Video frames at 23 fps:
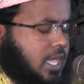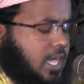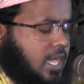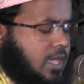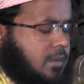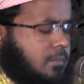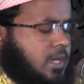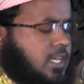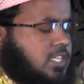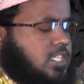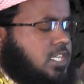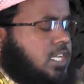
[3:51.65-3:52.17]
এই
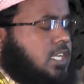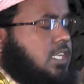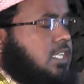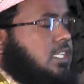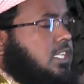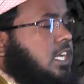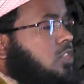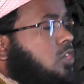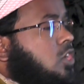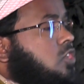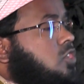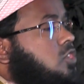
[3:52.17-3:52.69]

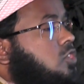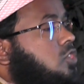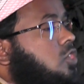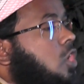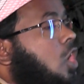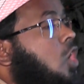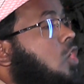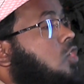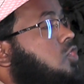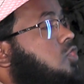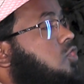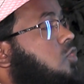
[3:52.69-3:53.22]
মেশিনটা দোস্ত
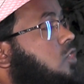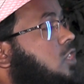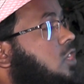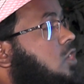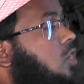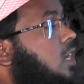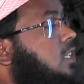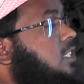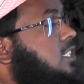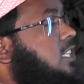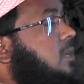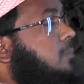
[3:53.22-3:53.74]

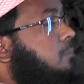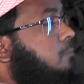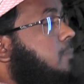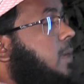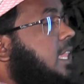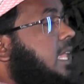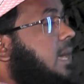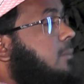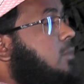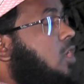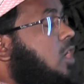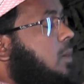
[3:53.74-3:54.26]
যদিও জিব্বা
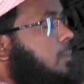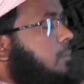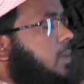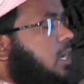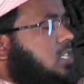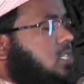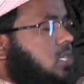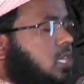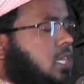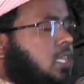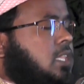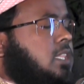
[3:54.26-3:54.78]
নামক
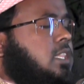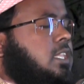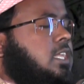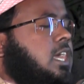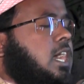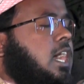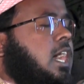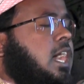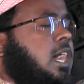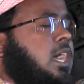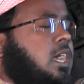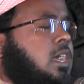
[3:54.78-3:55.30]
মেশিন
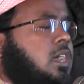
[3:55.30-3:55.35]
দিয়া